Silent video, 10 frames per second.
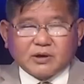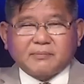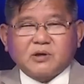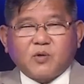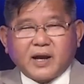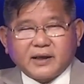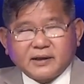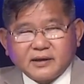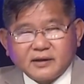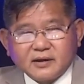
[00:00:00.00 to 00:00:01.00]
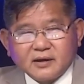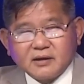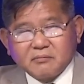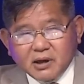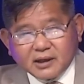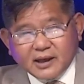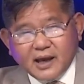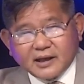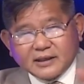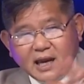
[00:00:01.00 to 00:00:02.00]
nằm ở nước ngoài, bất
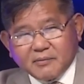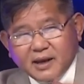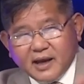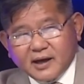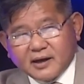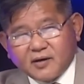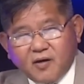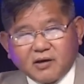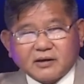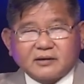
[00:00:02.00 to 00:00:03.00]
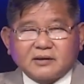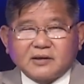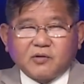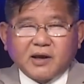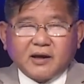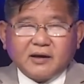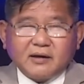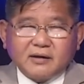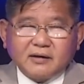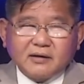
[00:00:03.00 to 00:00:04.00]
kể cha mẹ người đó từ đâu đến
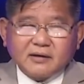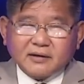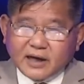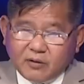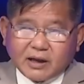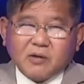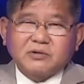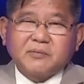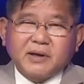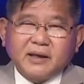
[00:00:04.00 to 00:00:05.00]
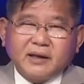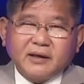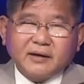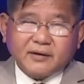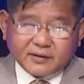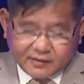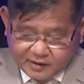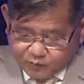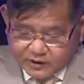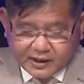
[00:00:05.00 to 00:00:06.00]
đều là công dân Mỹ. Đó
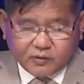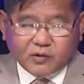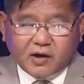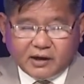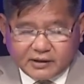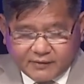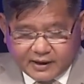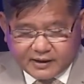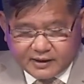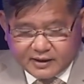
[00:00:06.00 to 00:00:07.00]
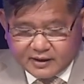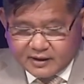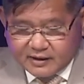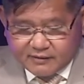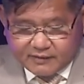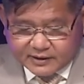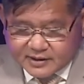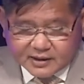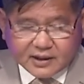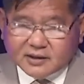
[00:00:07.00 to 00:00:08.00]
quy định của nó là như vậy. Và
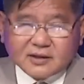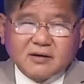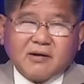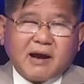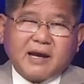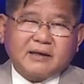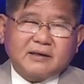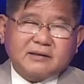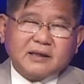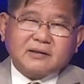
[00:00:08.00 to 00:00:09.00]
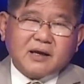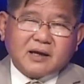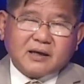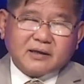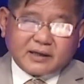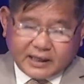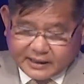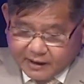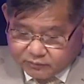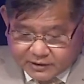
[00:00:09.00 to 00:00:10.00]
trước giờ chưa có ai thách thức hết. Kỳ
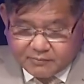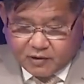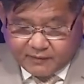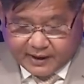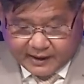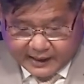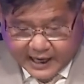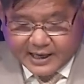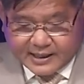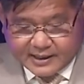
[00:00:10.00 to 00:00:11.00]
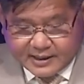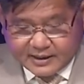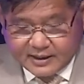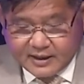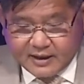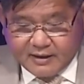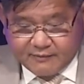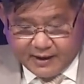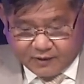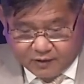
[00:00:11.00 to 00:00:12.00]
này ông Trump có vẻ là căng.
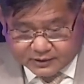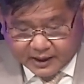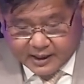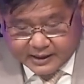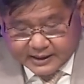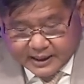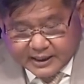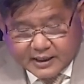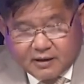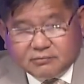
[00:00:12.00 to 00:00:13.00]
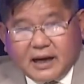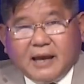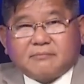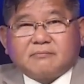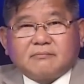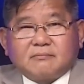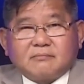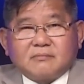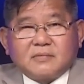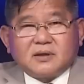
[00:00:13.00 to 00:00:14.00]
Và có thể kỳ này là ông làm.
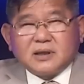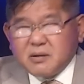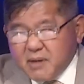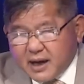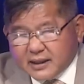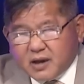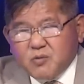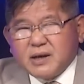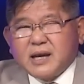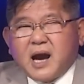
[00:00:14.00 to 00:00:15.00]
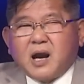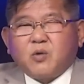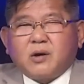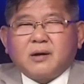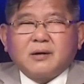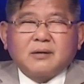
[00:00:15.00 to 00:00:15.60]
Nhưng mà người ta cũng nghi ngờ luôn.